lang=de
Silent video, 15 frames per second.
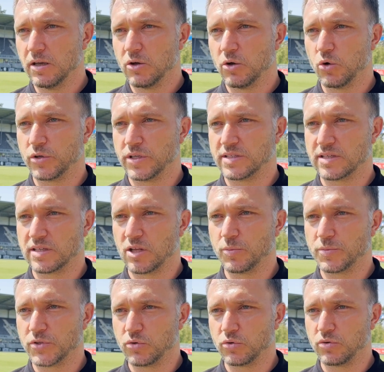Und das ist,
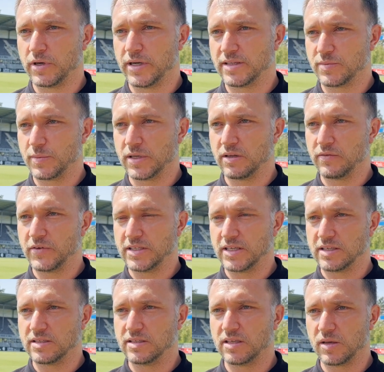glaube ich, so eins meiner
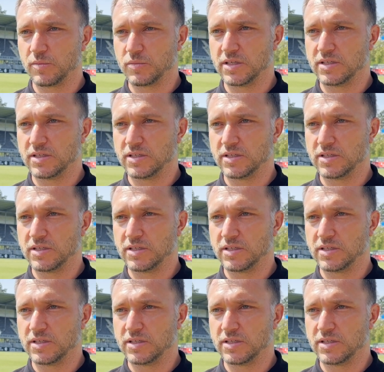wichtigsten Themen,